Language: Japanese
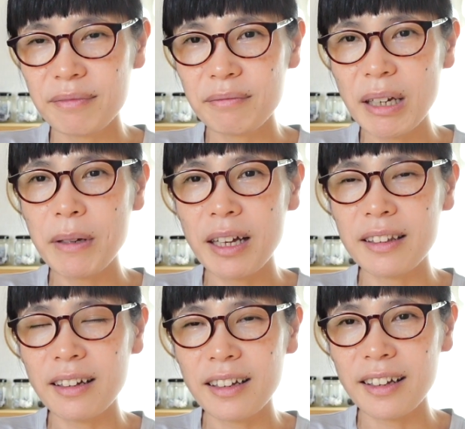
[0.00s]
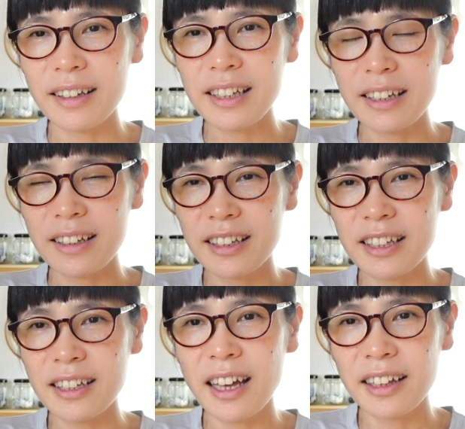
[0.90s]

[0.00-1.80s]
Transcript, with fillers: まあまあなんかいいきっか